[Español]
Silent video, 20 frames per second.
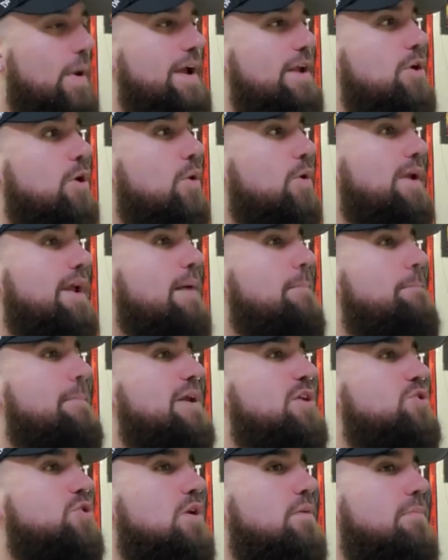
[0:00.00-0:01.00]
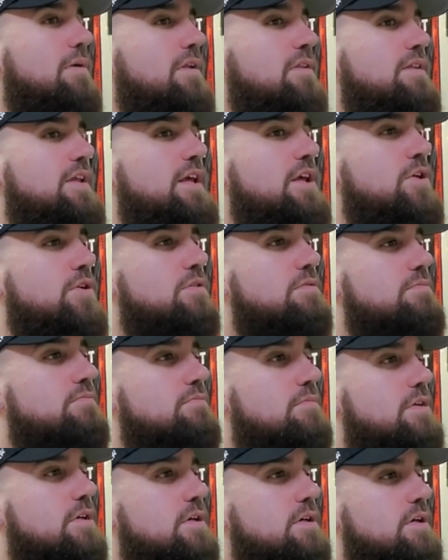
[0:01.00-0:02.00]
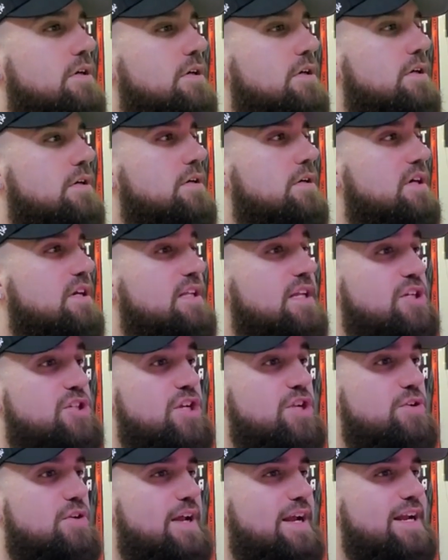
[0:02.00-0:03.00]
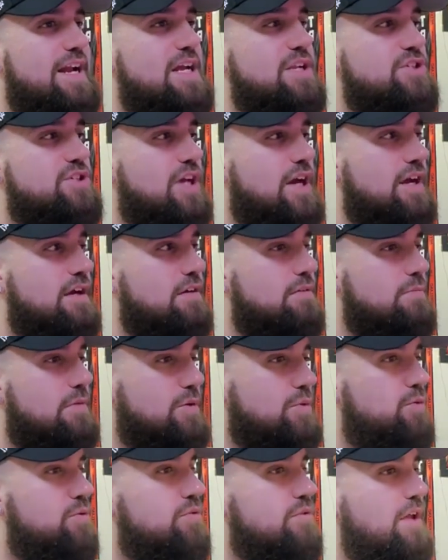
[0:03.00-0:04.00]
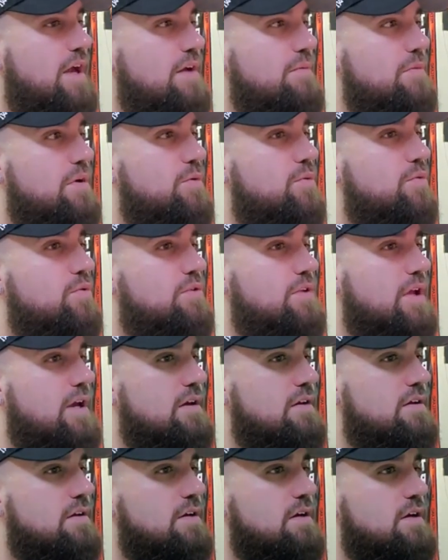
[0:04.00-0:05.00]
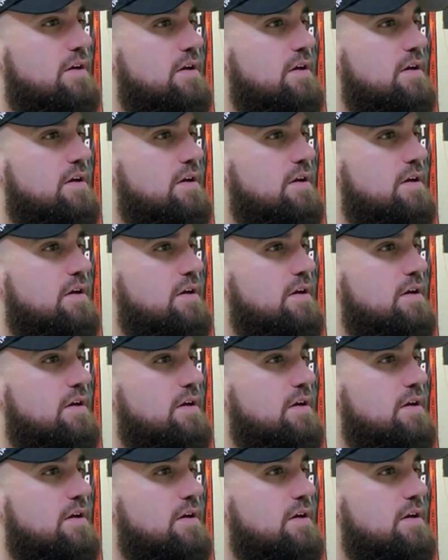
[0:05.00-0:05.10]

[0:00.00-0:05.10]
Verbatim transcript: Bueno, empezó el partido. Está lleno la cancha, me gusta, me gusta.